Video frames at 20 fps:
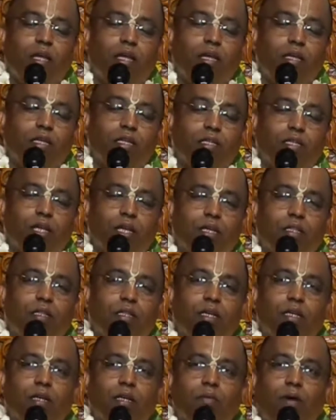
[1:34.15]
हैं कि
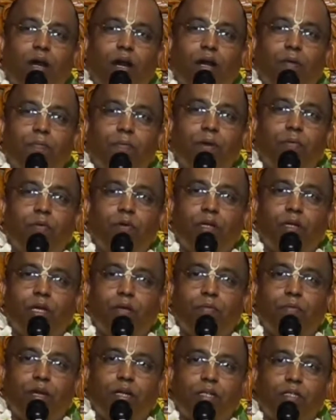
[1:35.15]
चैतन्य महाप्रभु
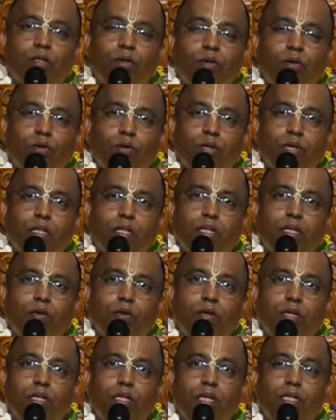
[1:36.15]
के भक्तों को यदि
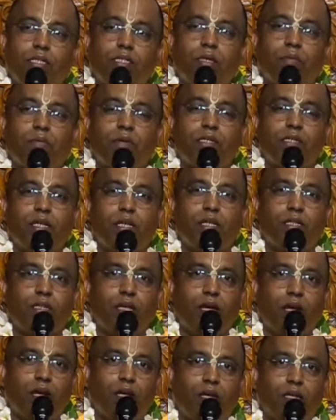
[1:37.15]
कोई ये समझ
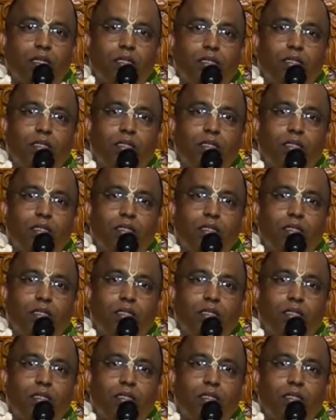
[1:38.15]
लेता है